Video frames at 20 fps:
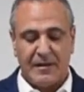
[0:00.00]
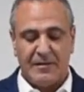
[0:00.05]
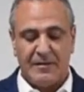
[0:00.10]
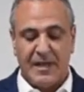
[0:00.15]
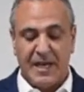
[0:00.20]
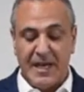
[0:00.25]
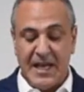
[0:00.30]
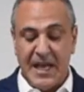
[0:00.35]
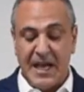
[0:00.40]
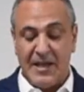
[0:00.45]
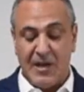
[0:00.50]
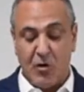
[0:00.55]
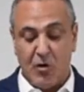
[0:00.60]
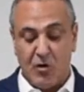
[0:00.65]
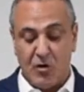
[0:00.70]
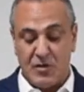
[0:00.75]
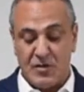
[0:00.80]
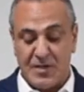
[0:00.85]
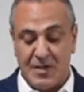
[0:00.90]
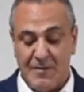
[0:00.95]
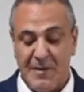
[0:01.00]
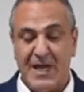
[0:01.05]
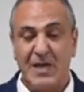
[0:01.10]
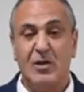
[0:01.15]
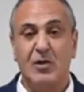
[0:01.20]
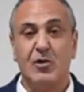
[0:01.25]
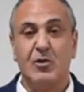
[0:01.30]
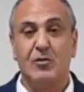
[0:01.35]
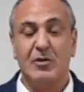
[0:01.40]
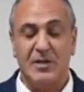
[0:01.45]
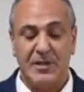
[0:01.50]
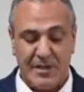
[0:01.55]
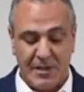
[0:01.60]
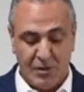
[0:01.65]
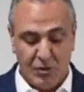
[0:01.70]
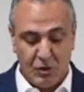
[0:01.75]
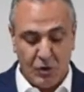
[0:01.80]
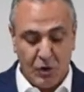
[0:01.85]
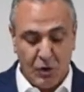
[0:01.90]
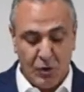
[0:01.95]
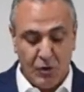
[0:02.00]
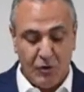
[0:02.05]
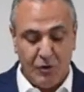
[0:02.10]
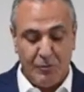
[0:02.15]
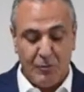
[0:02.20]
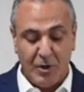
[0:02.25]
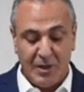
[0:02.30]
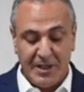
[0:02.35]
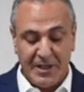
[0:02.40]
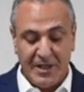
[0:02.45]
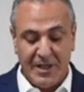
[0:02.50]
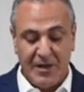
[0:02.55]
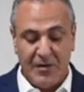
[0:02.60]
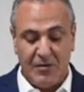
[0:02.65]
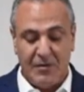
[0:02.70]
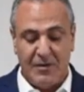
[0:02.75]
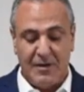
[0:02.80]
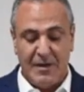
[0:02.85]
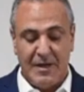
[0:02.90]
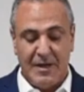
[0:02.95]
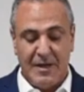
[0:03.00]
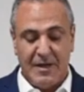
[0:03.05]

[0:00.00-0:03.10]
Tenía desconocimiento de este entorno político,